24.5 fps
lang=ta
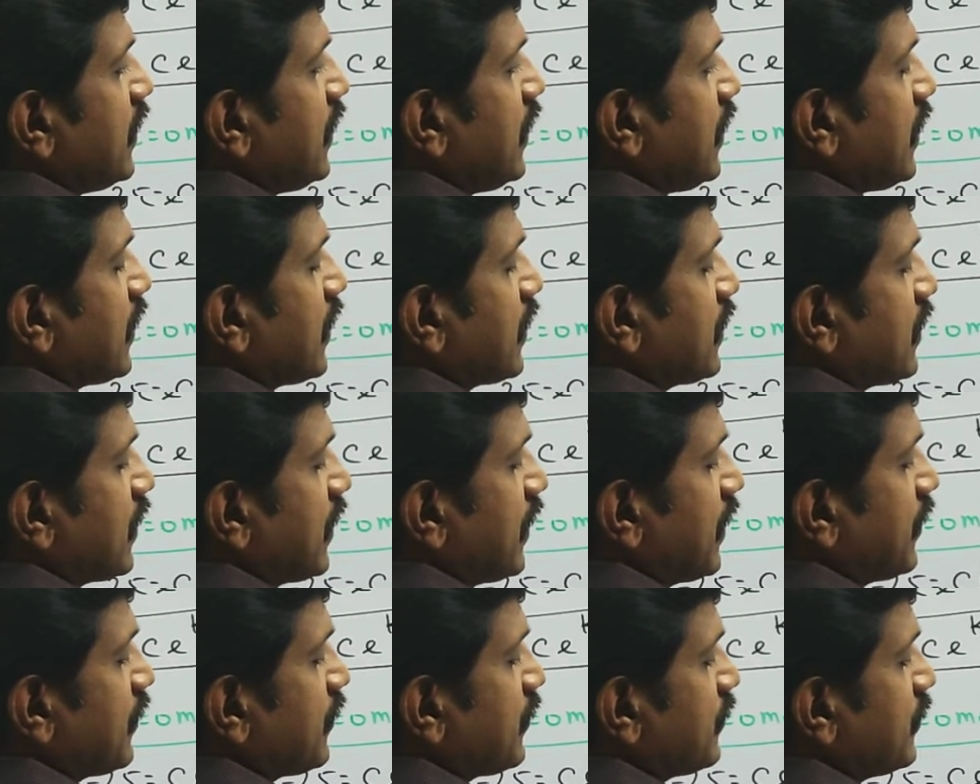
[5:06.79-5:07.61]
இ e கட்
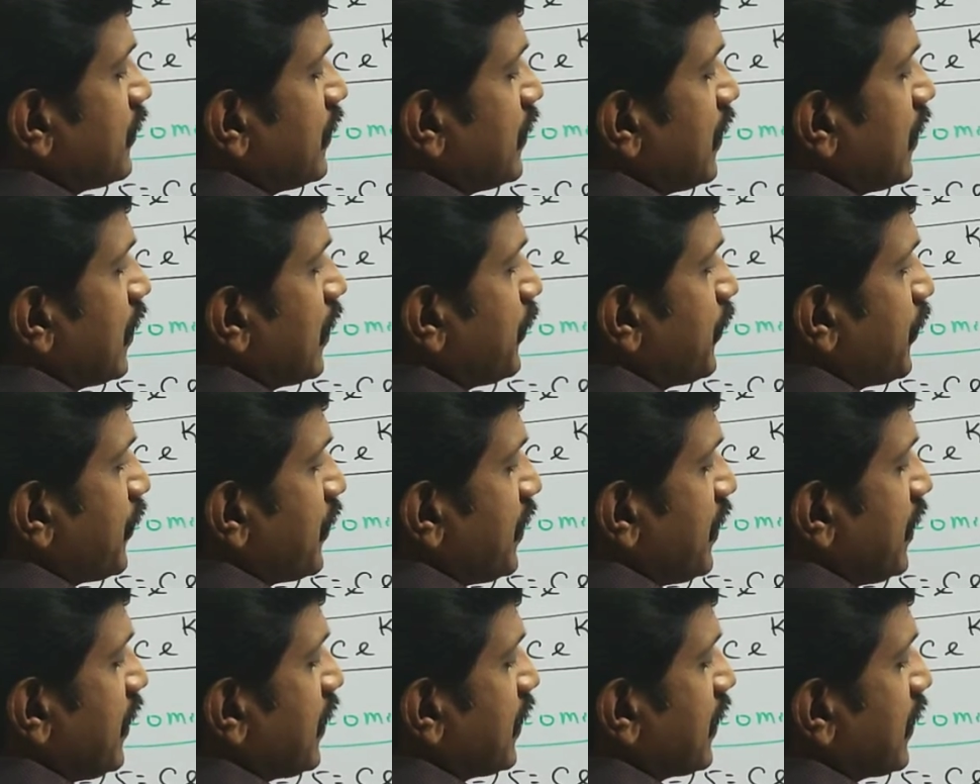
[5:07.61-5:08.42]
ஆகிடும் அப்போ
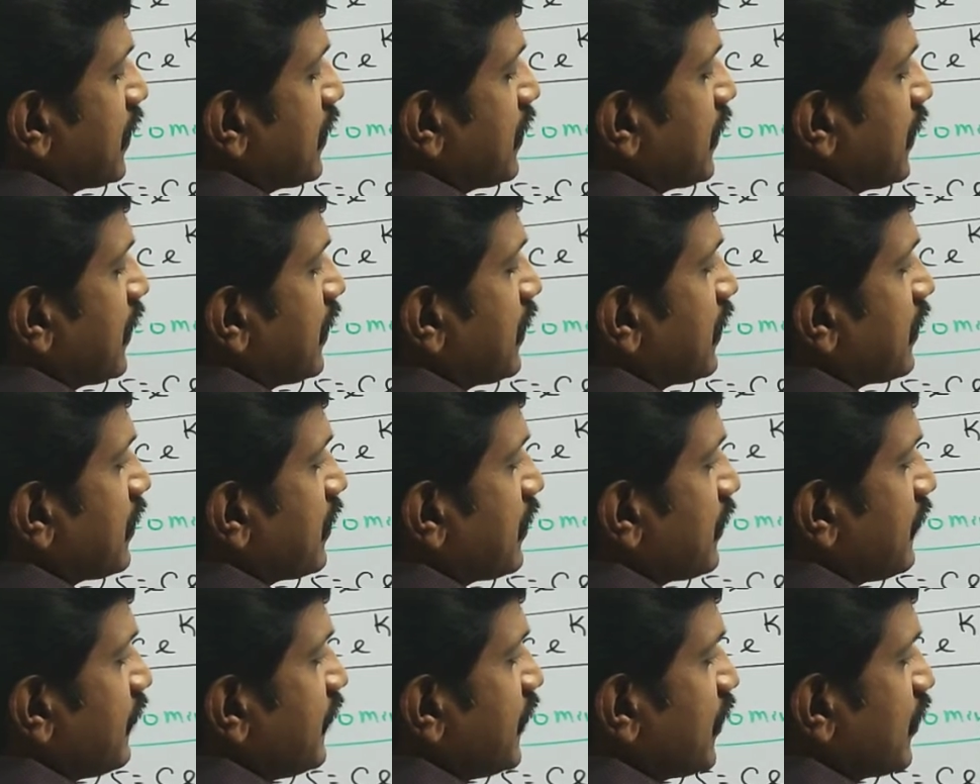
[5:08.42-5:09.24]
இ e கட் ஆகிட்டு
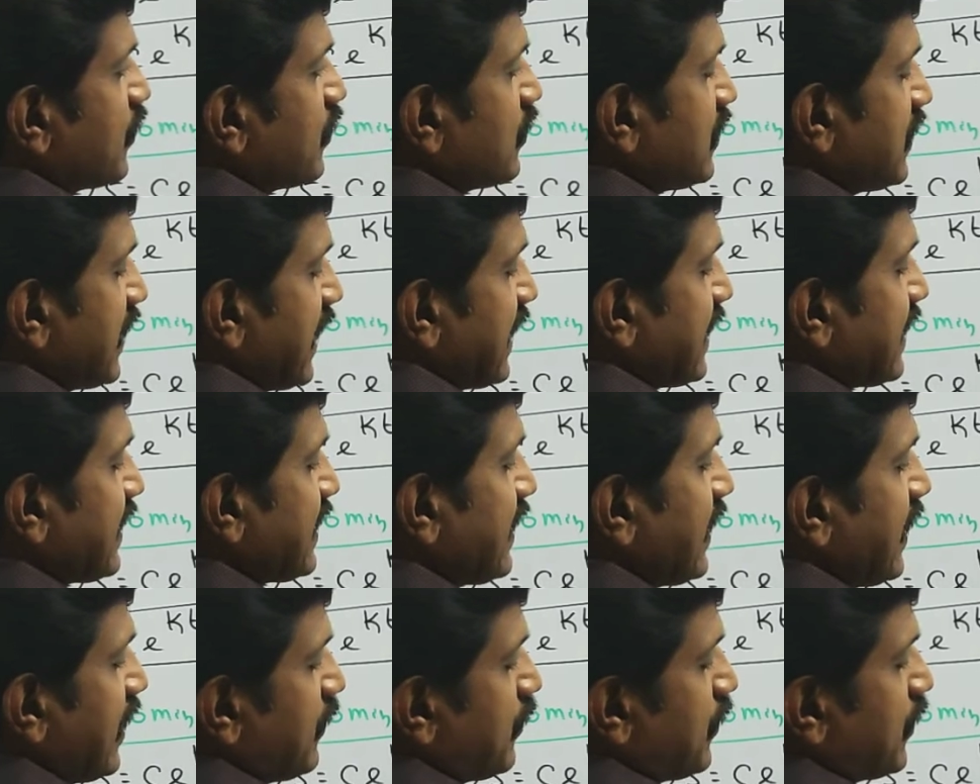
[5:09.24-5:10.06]
வெறும் டென்
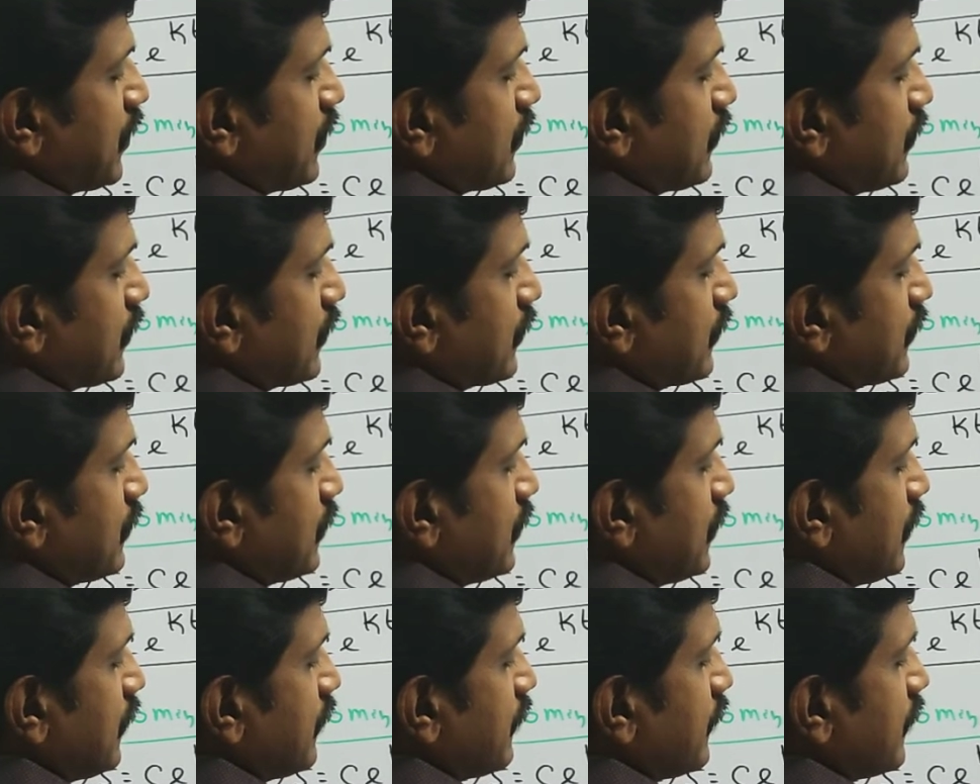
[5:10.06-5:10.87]
கே மட்டும் வரும்
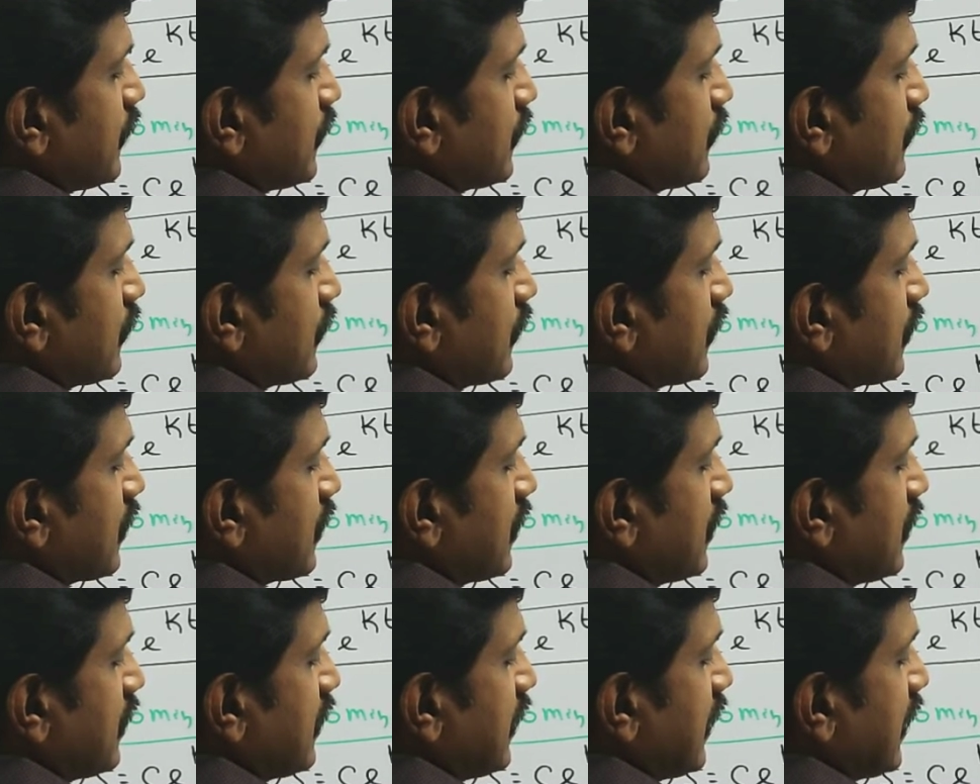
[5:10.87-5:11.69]
வெறும்
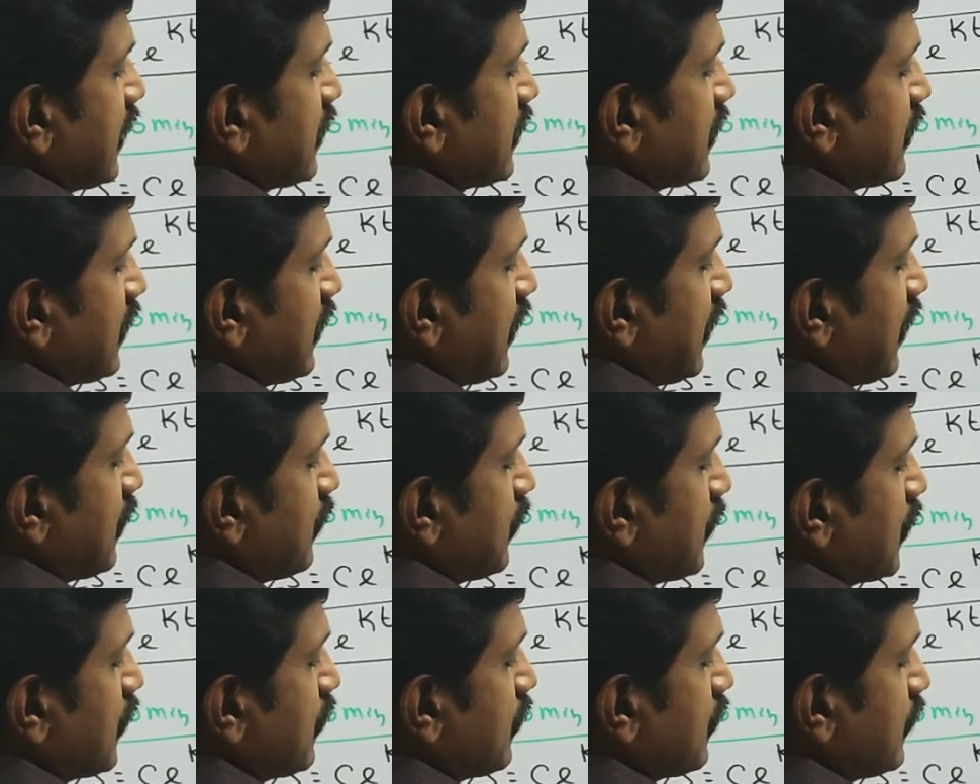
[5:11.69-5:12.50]
உங்களுக்கு டென் கே
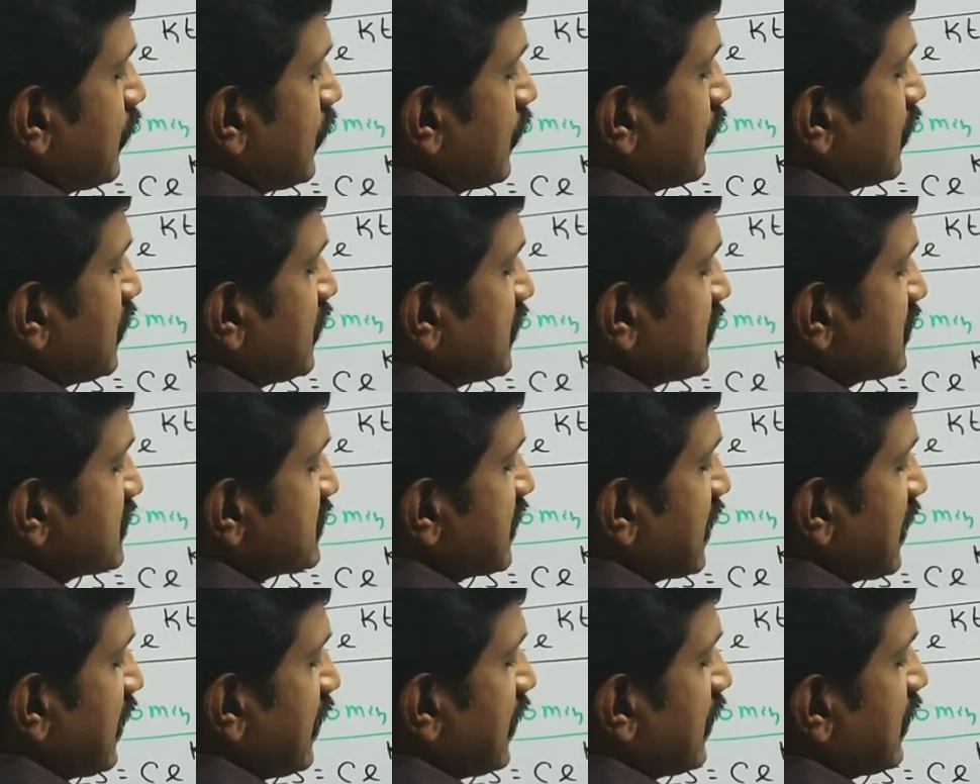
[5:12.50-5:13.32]
மட்டும் வரும் இந்த
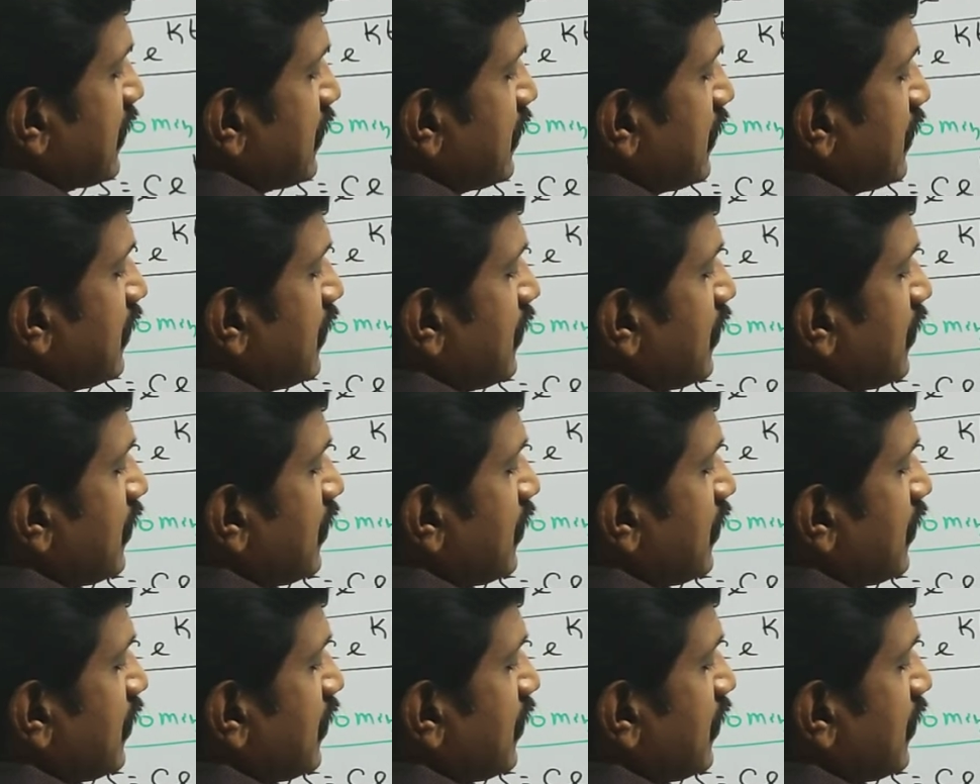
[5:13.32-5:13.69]
சைடில்